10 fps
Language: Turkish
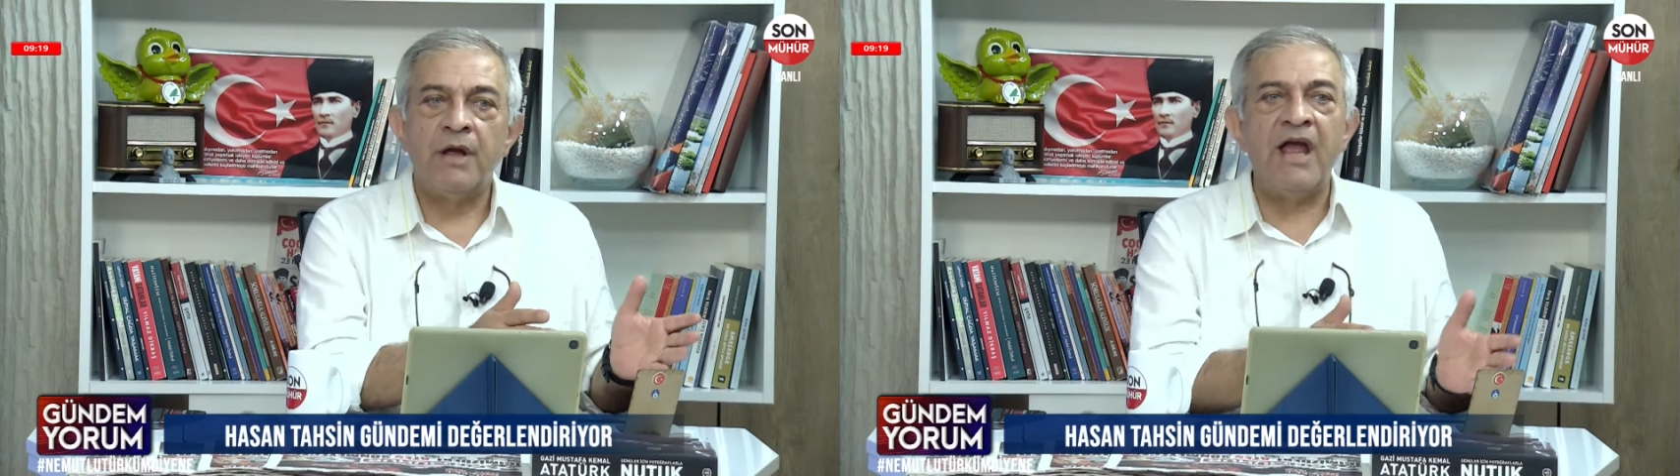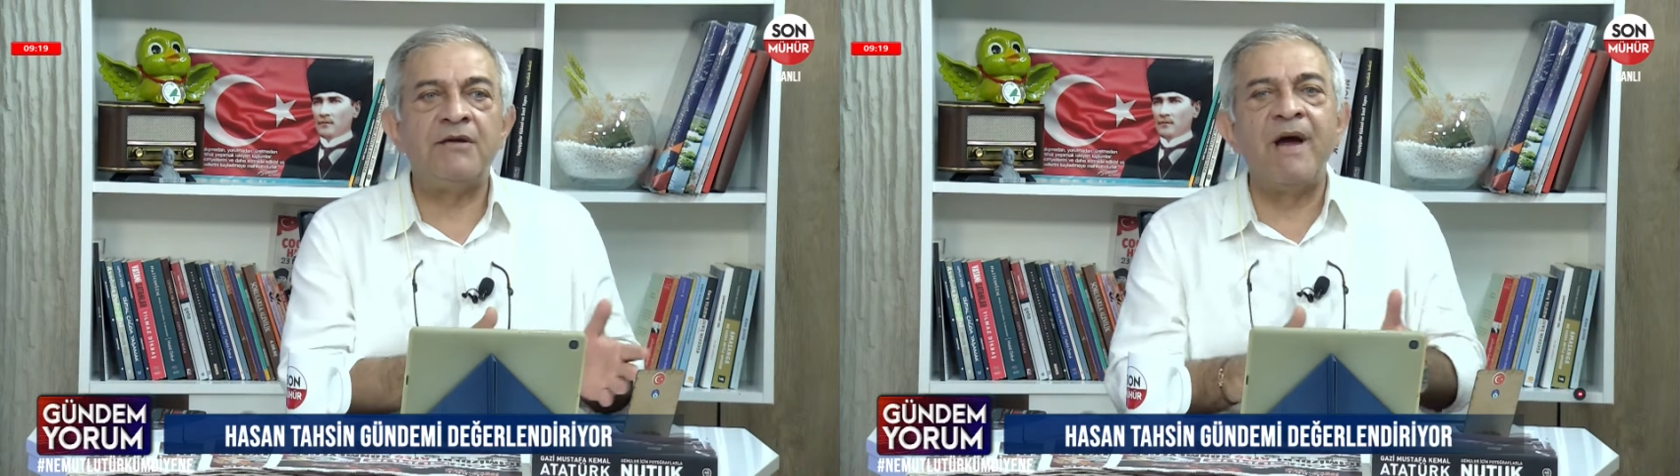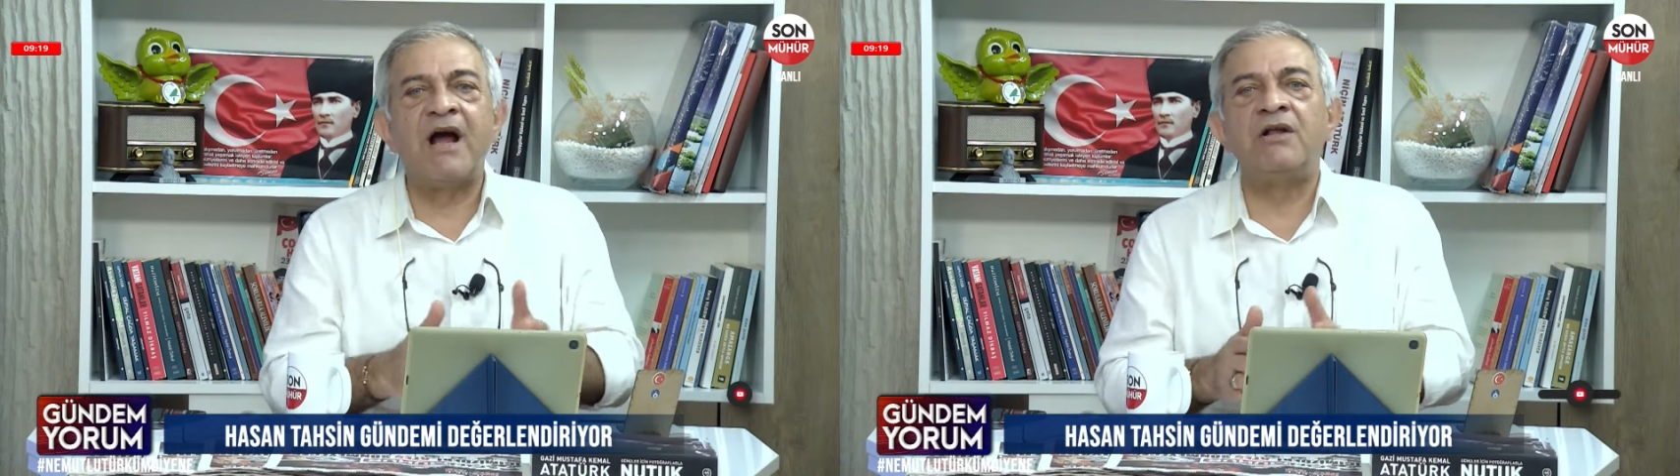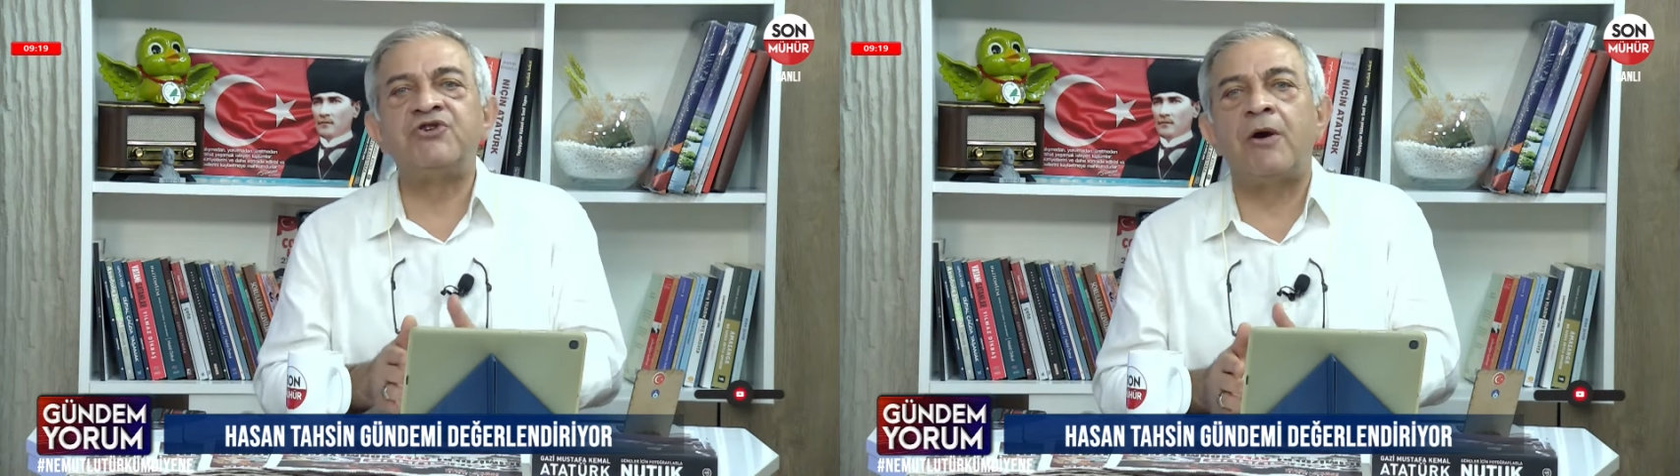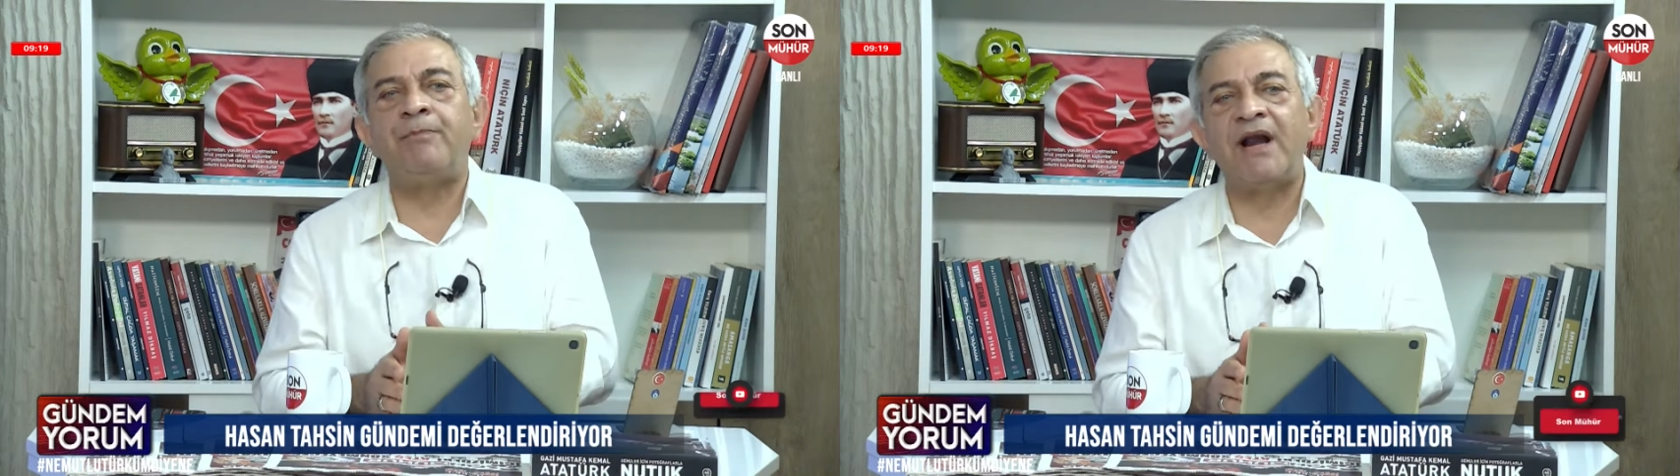ekmek
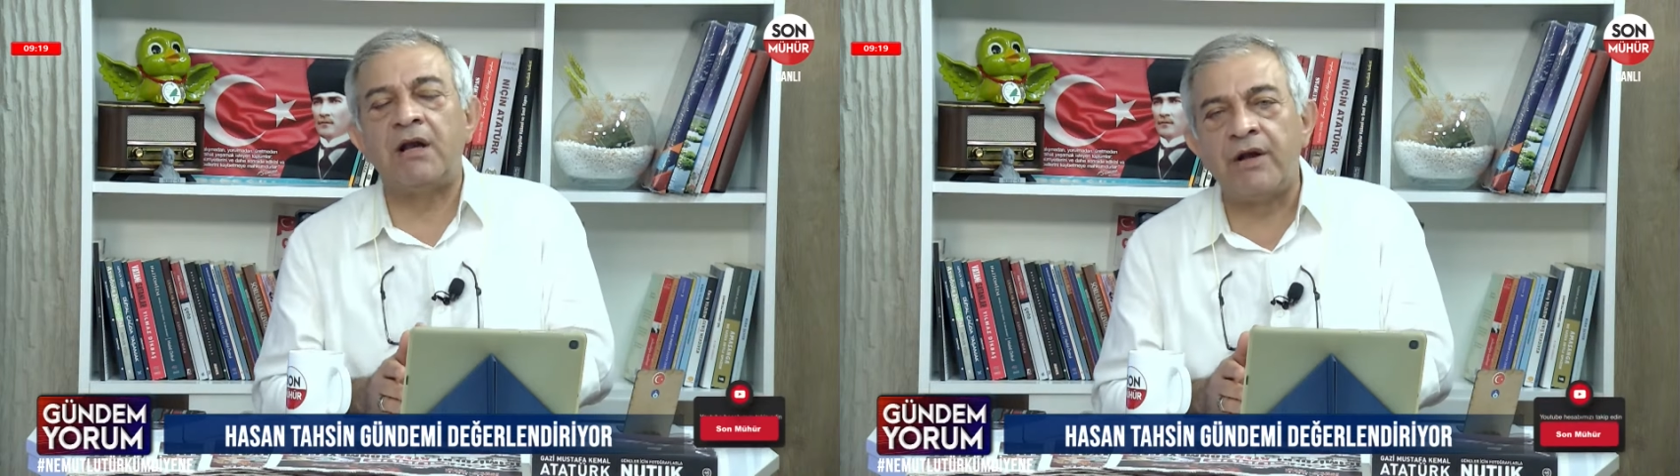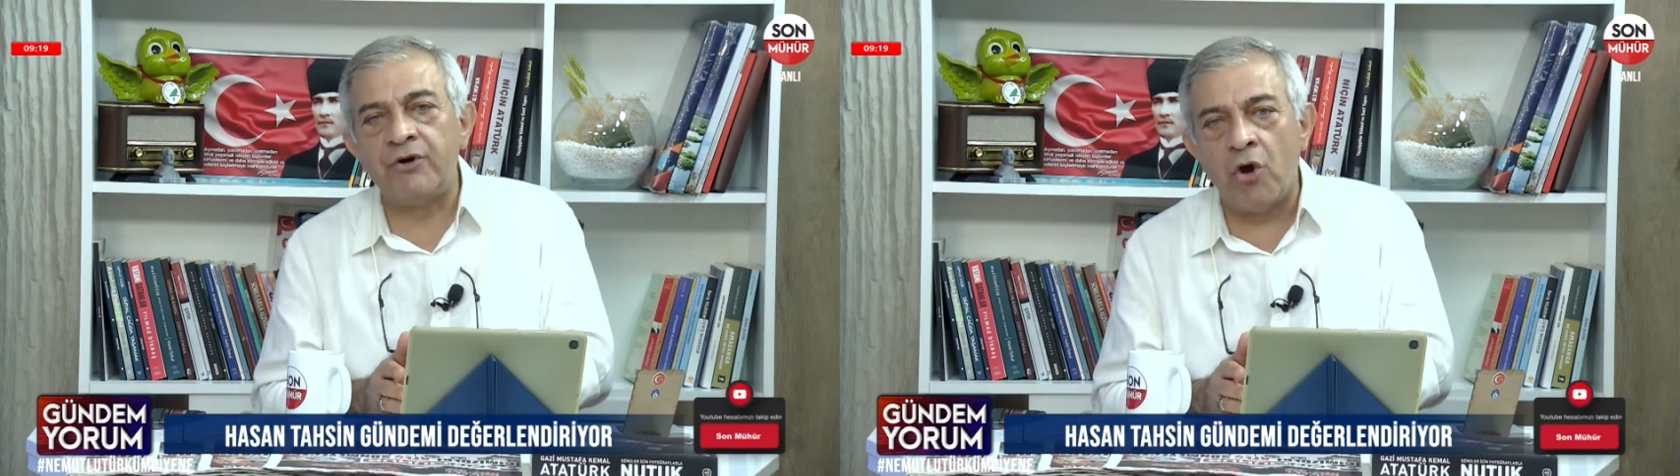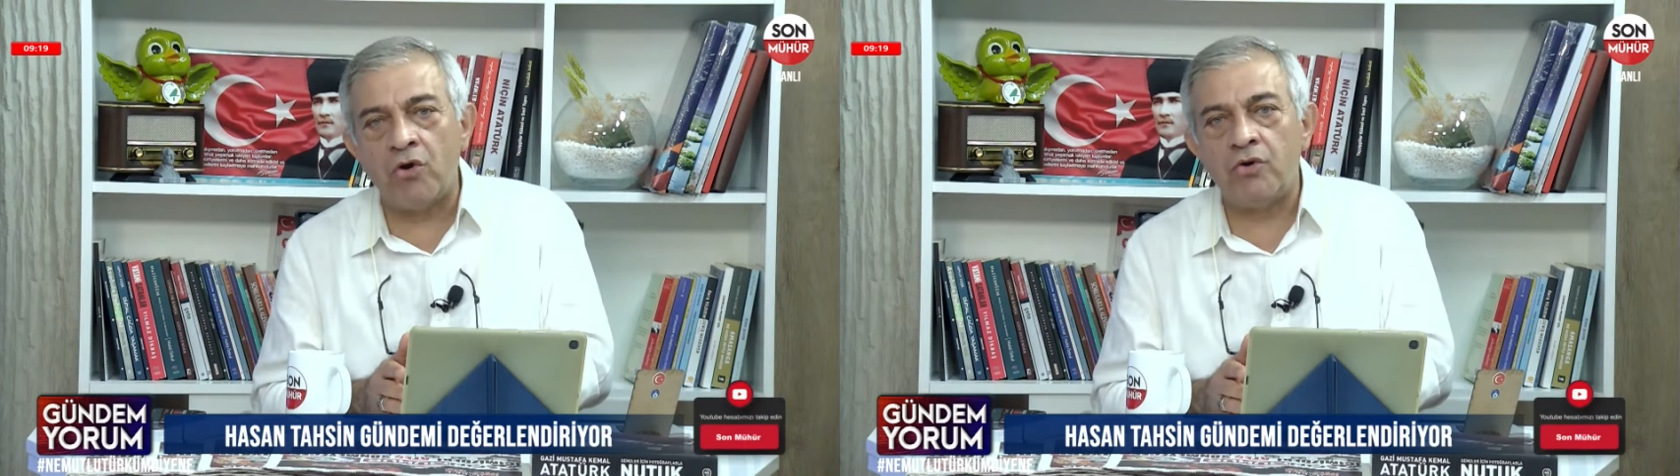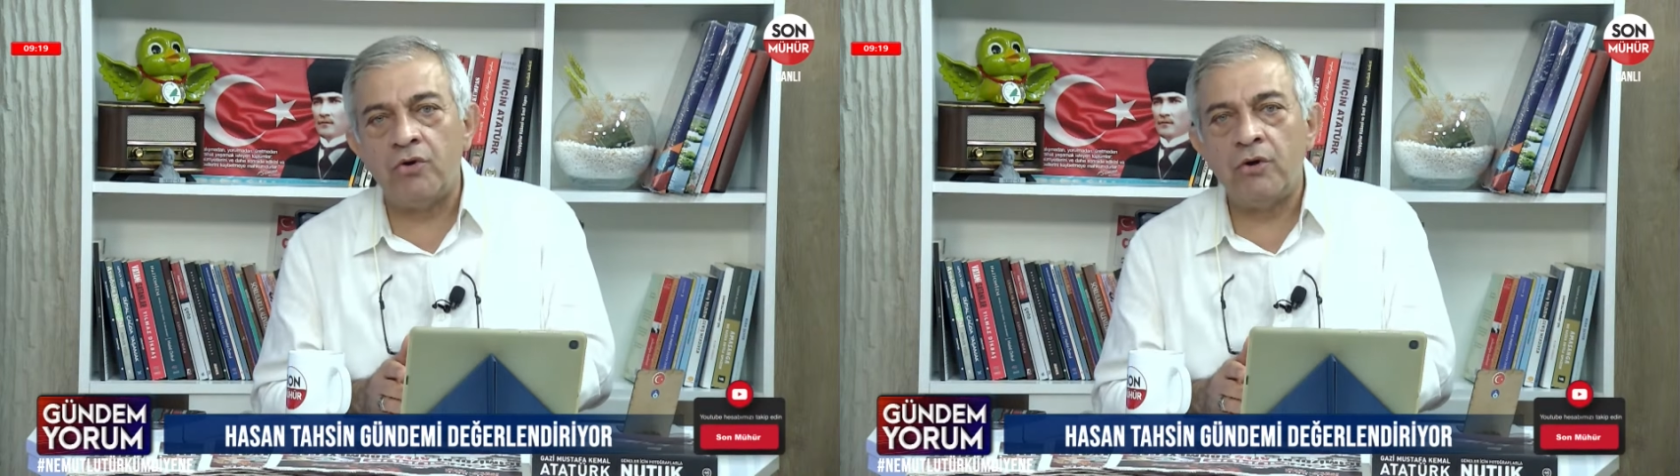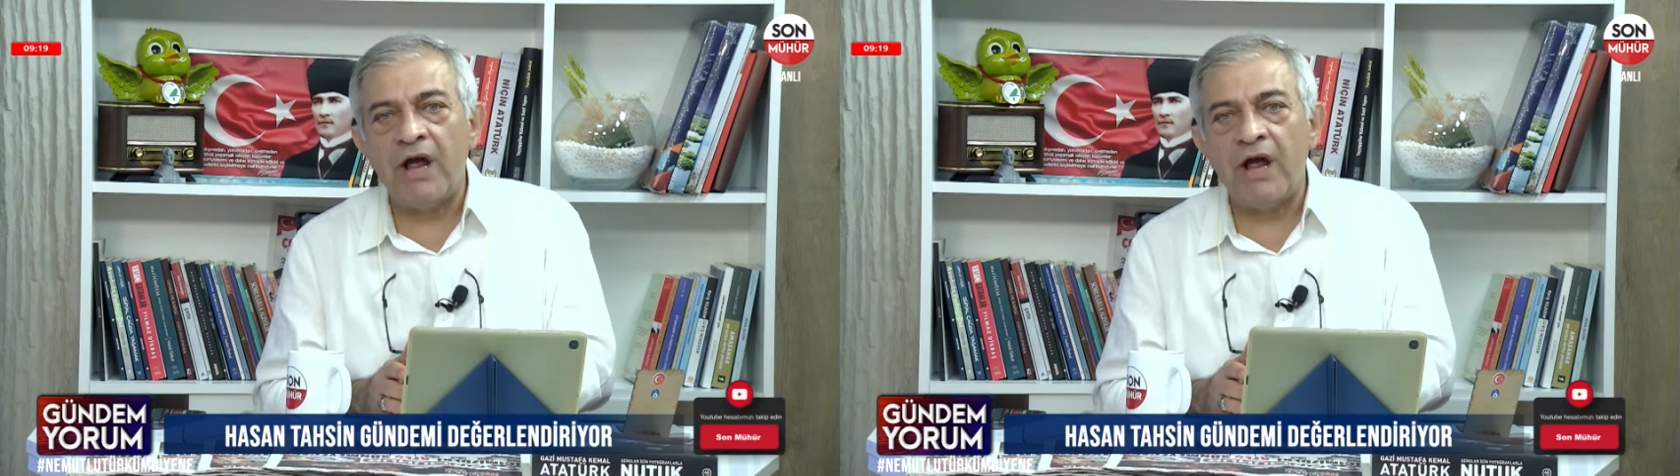alacak paraları yok.